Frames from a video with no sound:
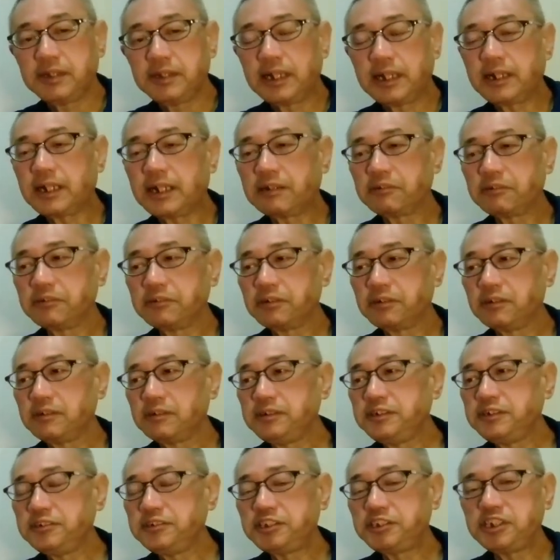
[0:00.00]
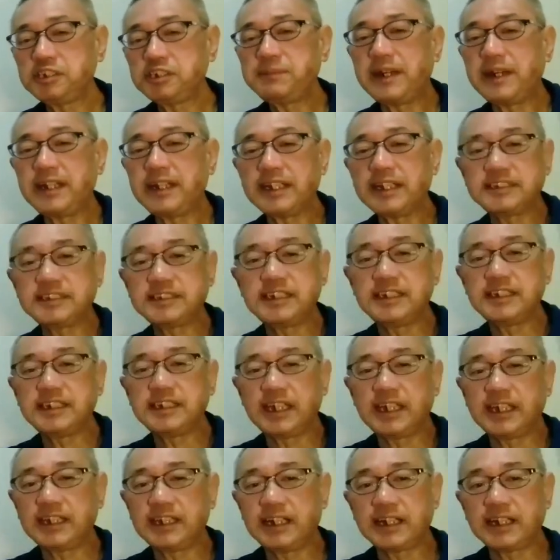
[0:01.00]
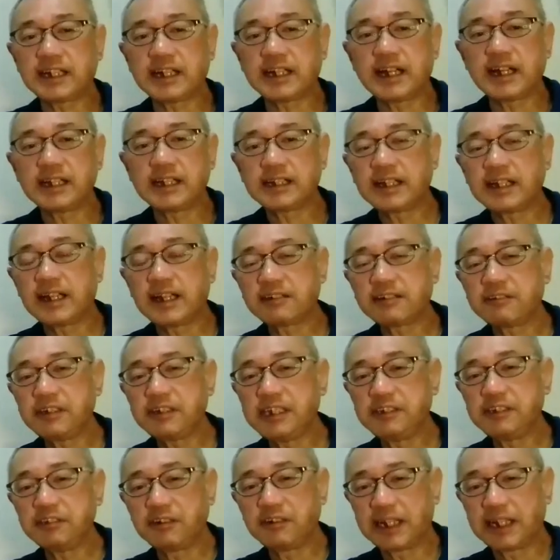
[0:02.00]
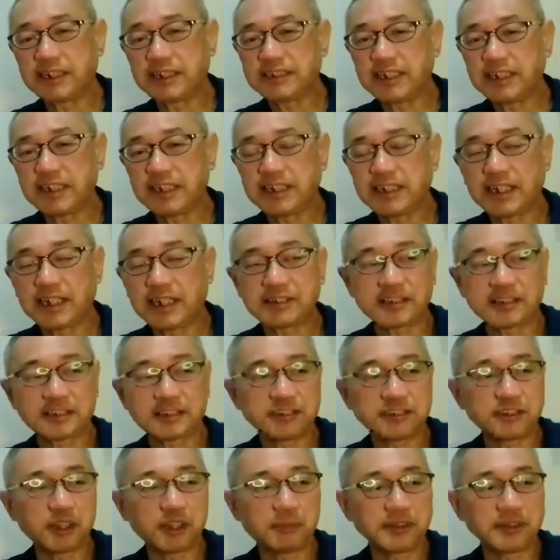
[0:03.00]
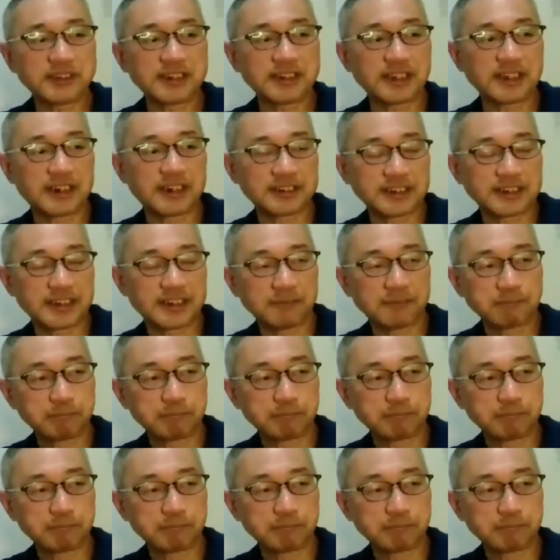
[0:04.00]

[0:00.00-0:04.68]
なんか、うん、YouTuber らしいね、なんか、かっこいい動画にしたいなとずっと思ってたか